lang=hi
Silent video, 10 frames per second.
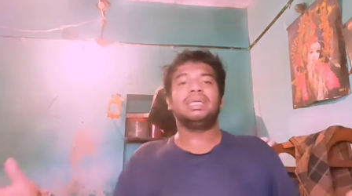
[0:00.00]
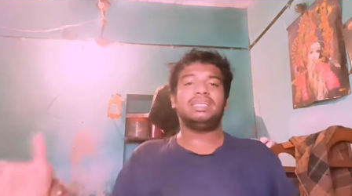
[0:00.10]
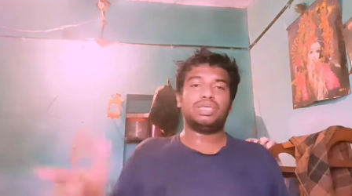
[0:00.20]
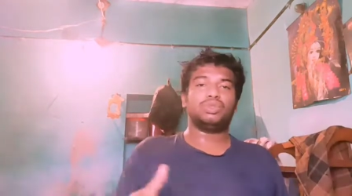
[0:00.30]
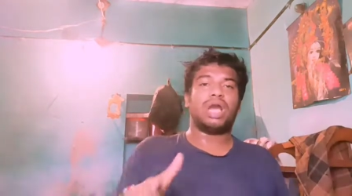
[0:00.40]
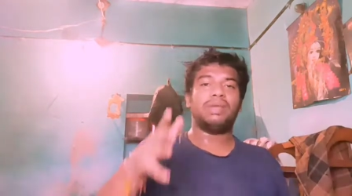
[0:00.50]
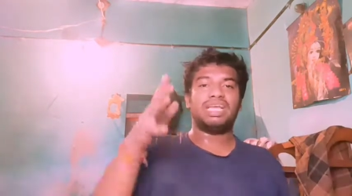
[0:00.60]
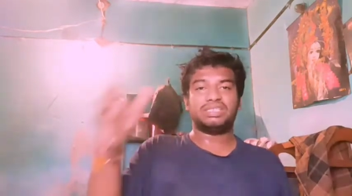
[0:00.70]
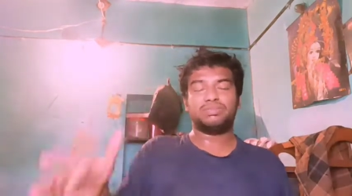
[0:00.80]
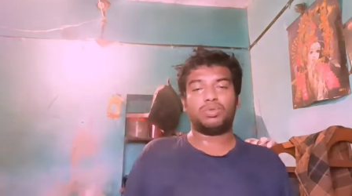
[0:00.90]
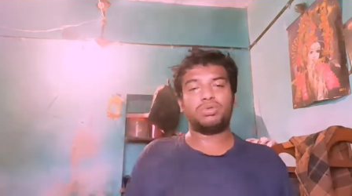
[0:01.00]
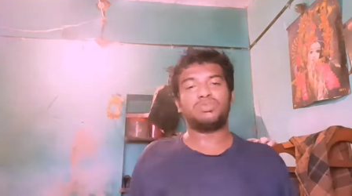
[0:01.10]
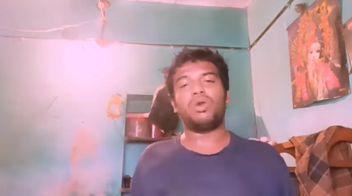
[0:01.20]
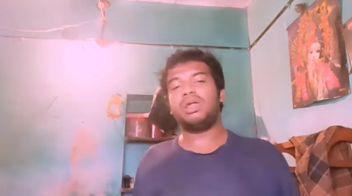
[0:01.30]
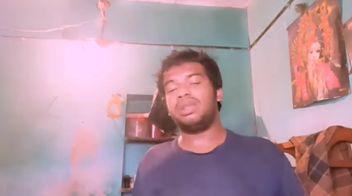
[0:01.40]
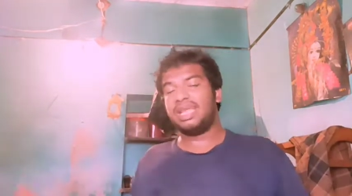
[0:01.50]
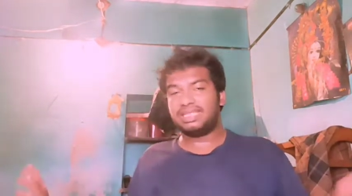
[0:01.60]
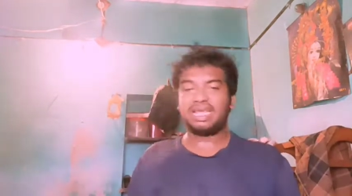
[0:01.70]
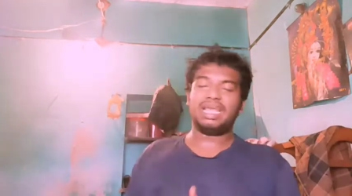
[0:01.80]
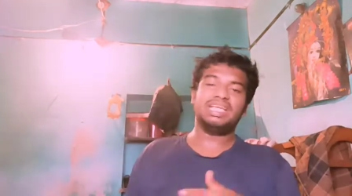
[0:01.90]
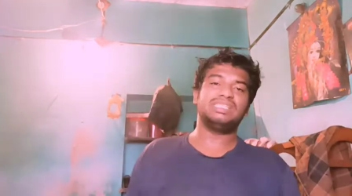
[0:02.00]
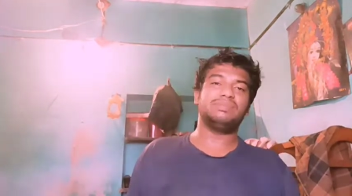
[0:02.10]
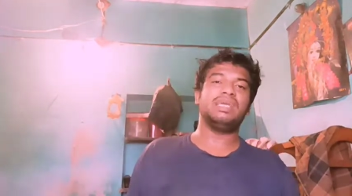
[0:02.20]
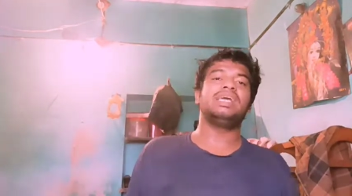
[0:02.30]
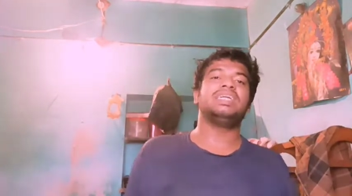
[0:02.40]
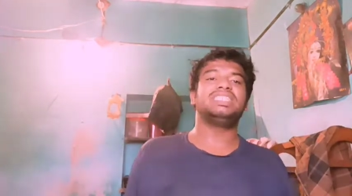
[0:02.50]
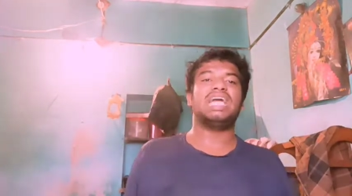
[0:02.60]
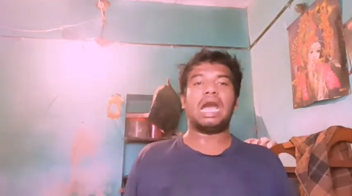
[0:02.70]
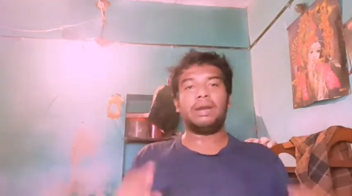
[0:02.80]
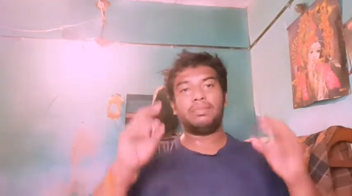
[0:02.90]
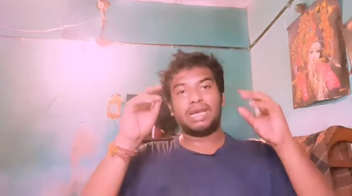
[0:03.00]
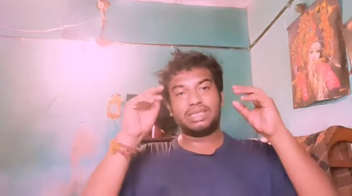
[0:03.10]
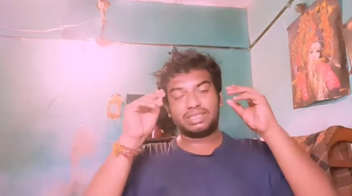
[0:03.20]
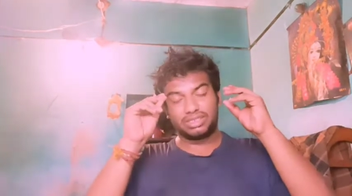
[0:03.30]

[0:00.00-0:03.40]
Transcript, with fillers: ये जो हमें स्पॉइलर नहीं दे रहे हैं इसमें सिर्फ हाँ, हम इस